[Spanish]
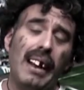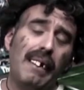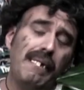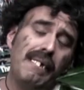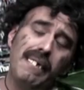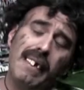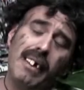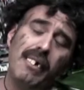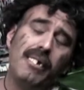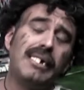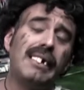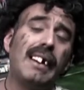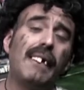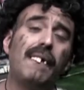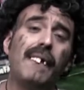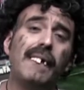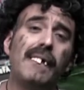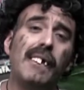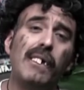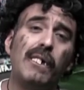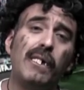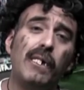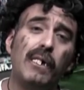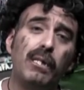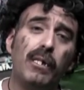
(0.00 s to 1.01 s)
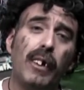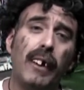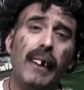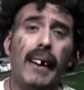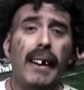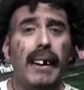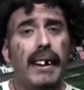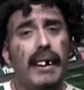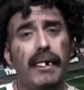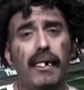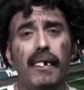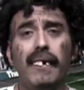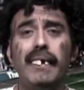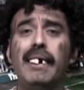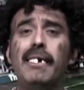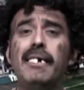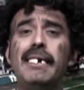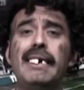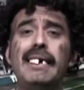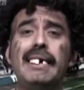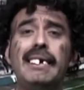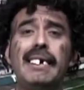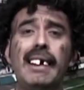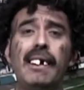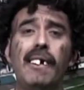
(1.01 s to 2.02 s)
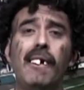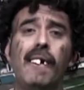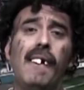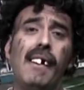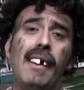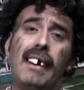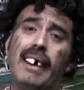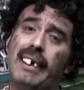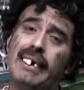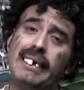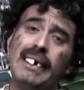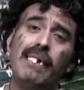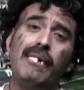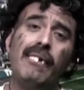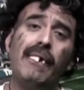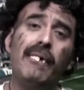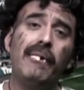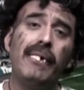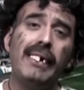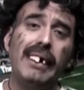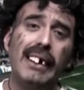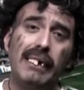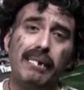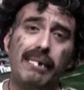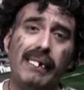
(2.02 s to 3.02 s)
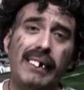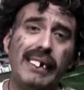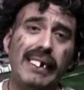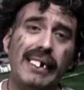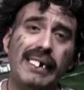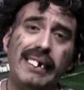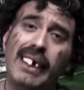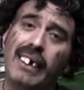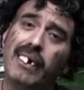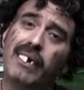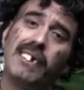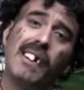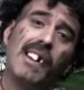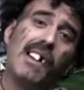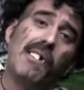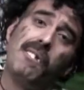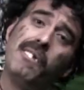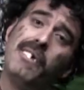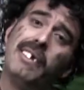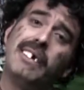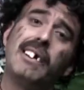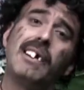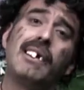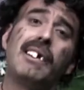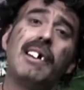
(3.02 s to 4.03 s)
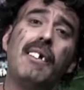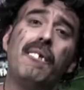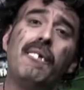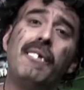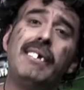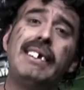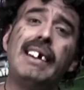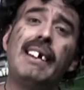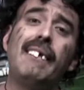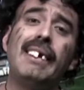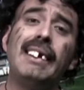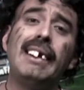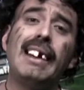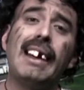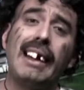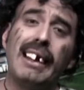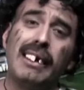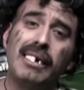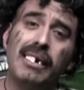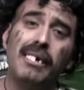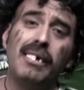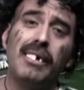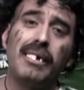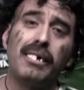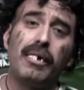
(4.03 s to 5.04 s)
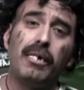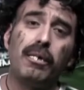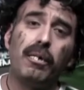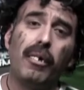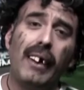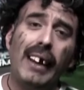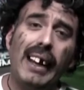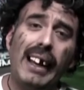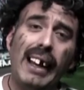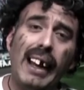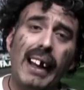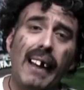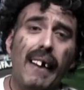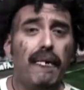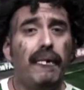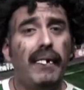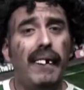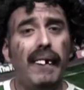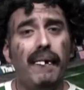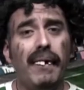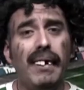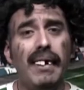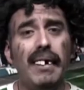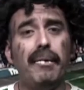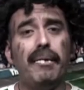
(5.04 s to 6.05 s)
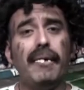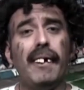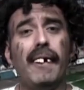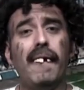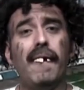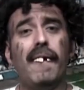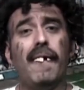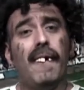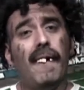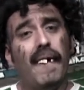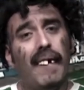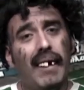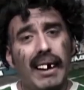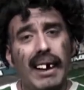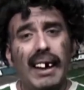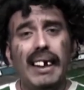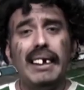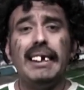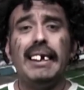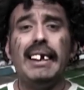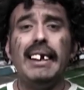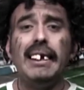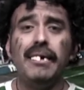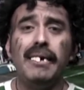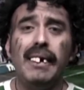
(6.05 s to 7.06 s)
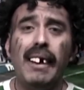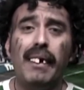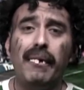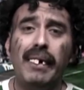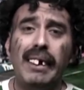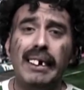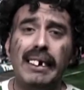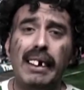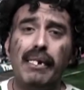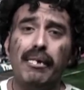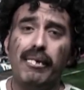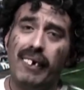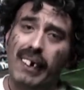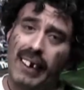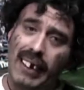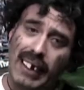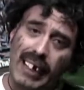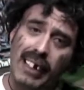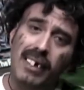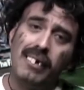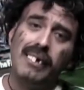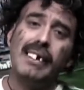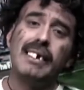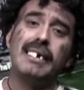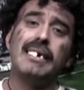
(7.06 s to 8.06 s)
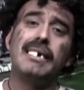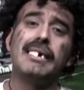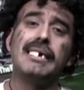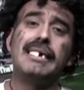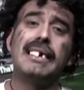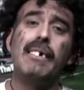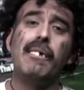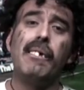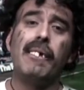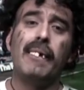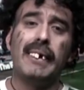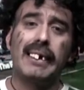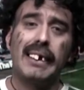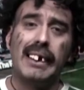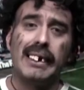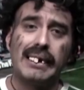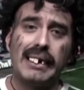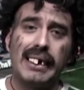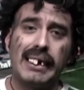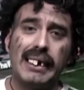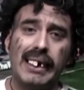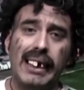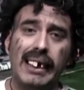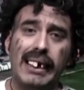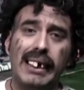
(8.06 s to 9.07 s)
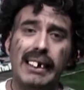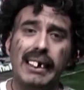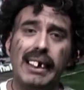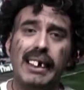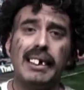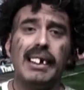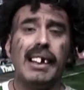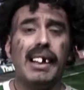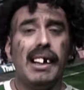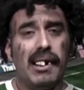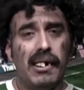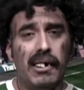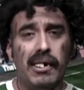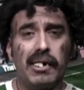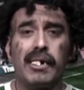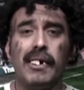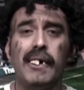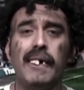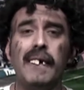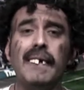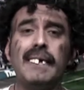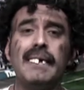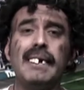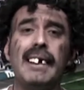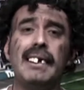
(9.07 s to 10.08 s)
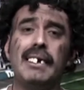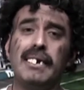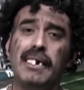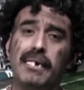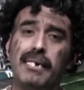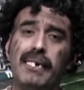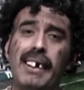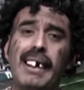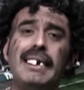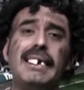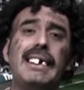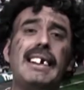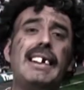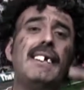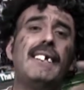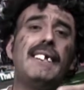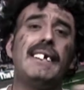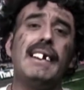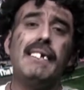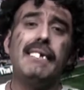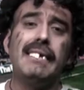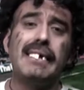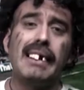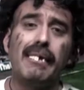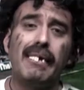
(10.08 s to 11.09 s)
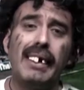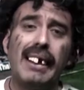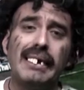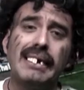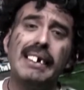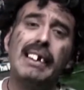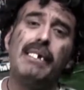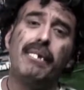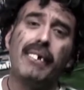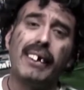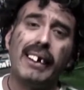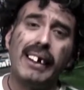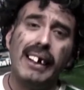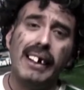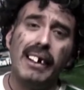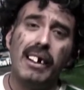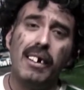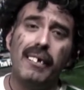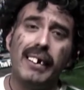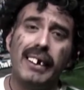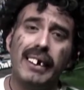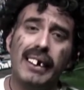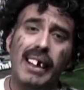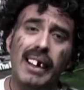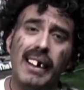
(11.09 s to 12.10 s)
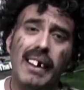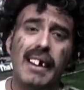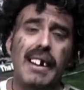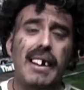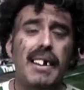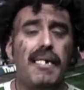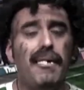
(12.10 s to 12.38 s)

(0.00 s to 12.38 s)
A mí me gusta mucho el fútbol y yo sigo insistiendo que estamos muy desperdiciados, muchos, mucha banda que somos futbolera. Pero bueno, Piojo, ojalá te des una vuelta por acá donde nos echamos nuestras cascaritas, nos conozcas, nos veas y nos lleves a Brasil, ¿por qué no, verdad?